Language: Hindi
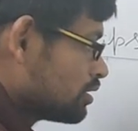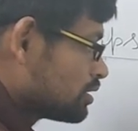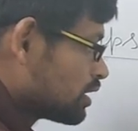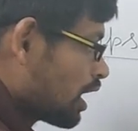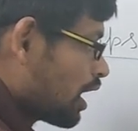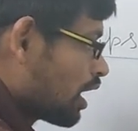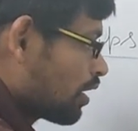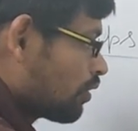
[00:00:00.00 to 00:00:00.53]

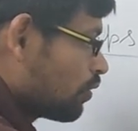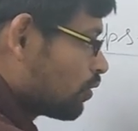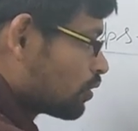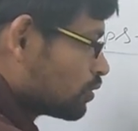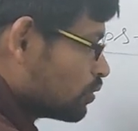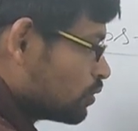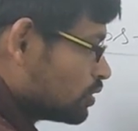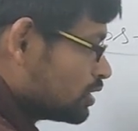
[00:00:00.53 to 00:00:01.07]
चार और
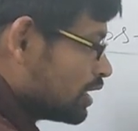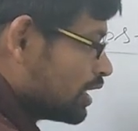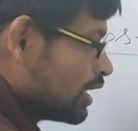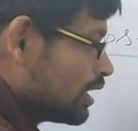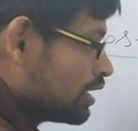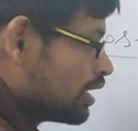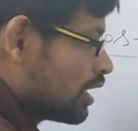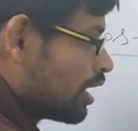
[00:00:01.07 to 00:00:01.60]
दो
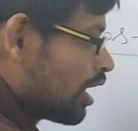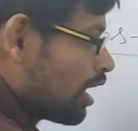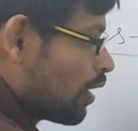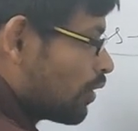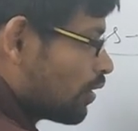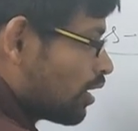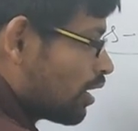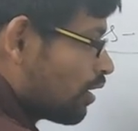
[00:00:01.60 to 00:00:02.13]
छः
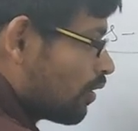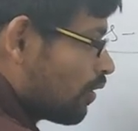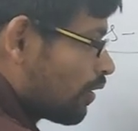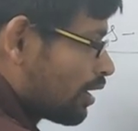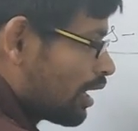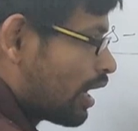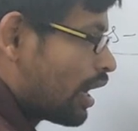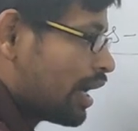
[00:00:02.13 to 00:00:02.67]
और
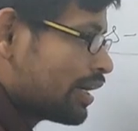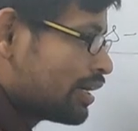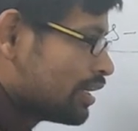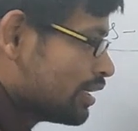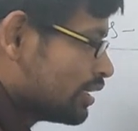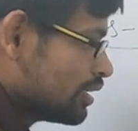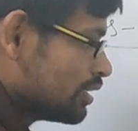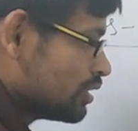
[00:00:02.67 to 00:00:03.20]
और आठ
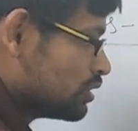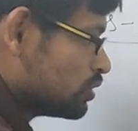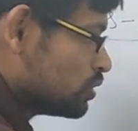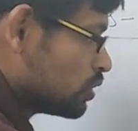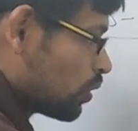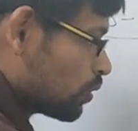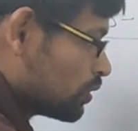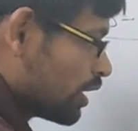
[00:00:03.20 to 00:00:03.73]

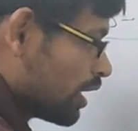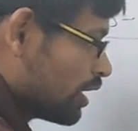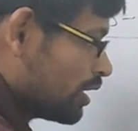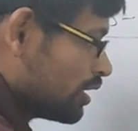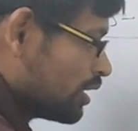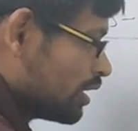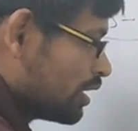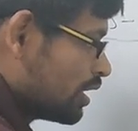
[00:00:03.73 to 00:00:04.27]
चौदह
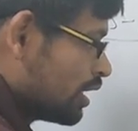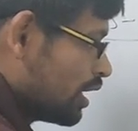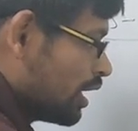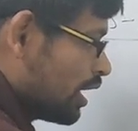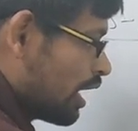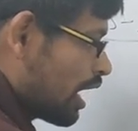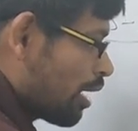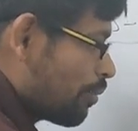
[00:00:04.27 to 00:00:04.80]

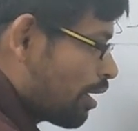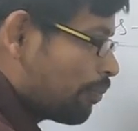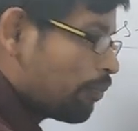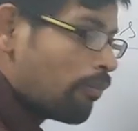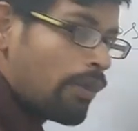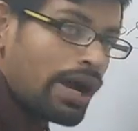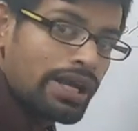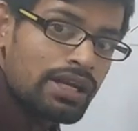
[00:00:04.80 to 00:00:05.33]
अब आप
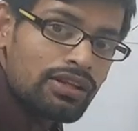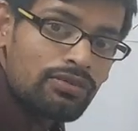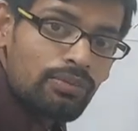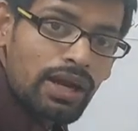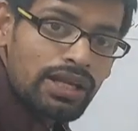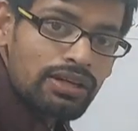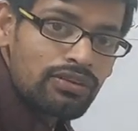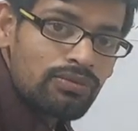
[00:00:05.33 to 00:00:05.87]
माइनस
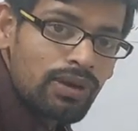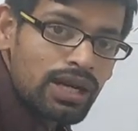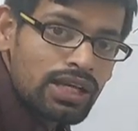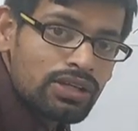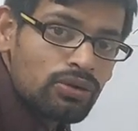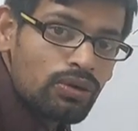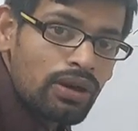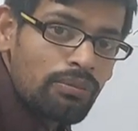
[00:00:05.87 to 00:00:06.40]
माइनस
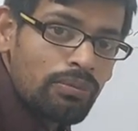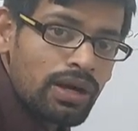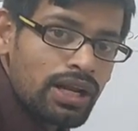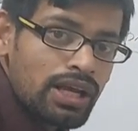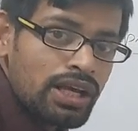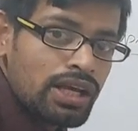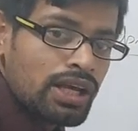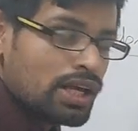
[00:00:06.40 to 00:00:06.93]
वाले जो नंबर
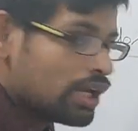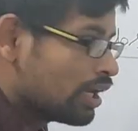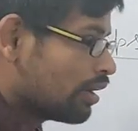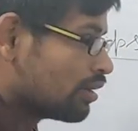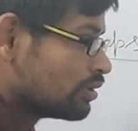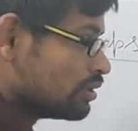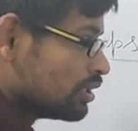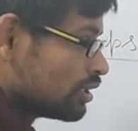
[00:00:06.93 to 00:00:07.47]

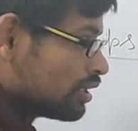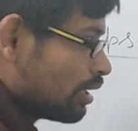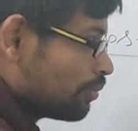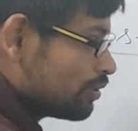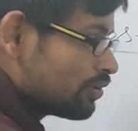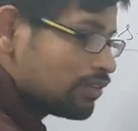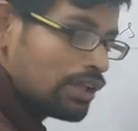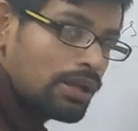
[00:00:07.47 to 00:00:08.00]
हैं जितने
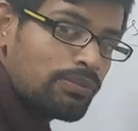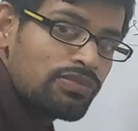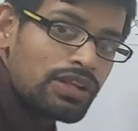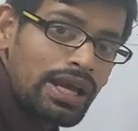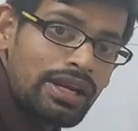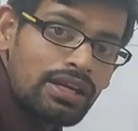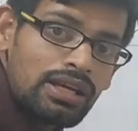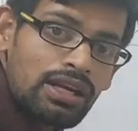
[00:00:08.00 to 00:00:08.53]
भी सेम
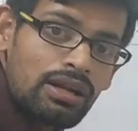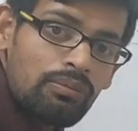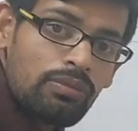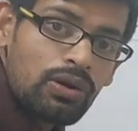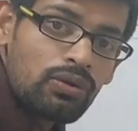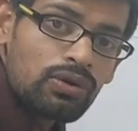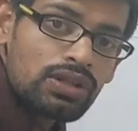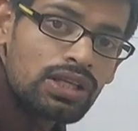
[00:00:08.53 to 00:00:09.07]
साइन के
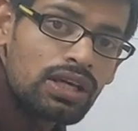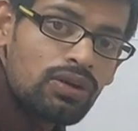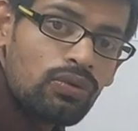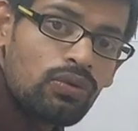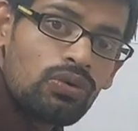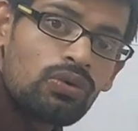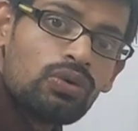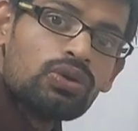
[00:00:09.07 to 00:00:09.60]
नंबर होते हैं
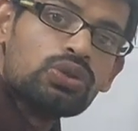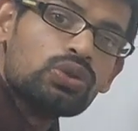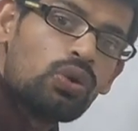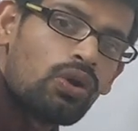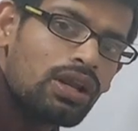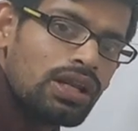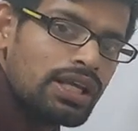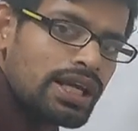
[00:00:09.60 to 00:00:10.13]
उनको
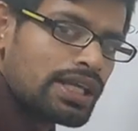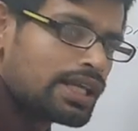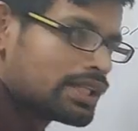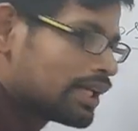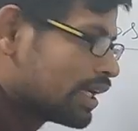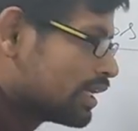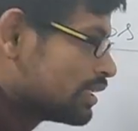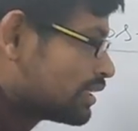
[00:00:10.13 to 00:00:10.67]
जोड़ लिया
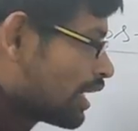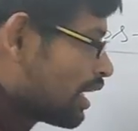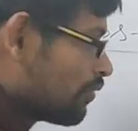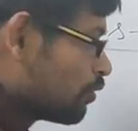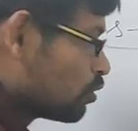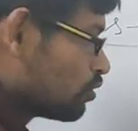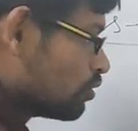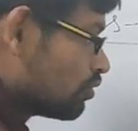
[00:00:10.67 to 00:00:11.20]
जाता है चाहे
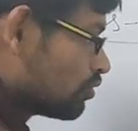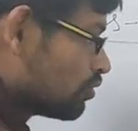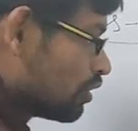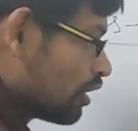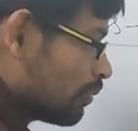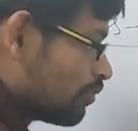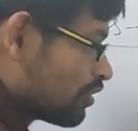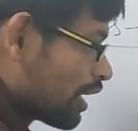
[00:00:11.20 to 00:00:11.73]
वो
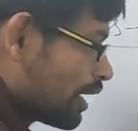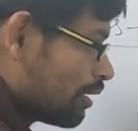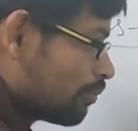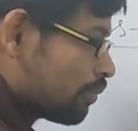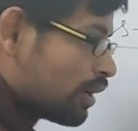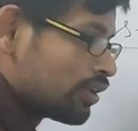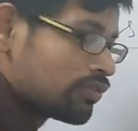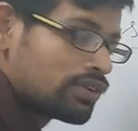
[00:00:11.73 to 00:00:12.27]
सेम साइन
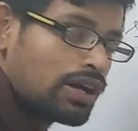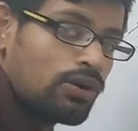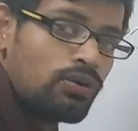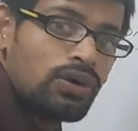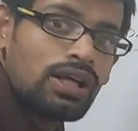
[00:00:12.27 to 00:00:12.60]
प्लस का हो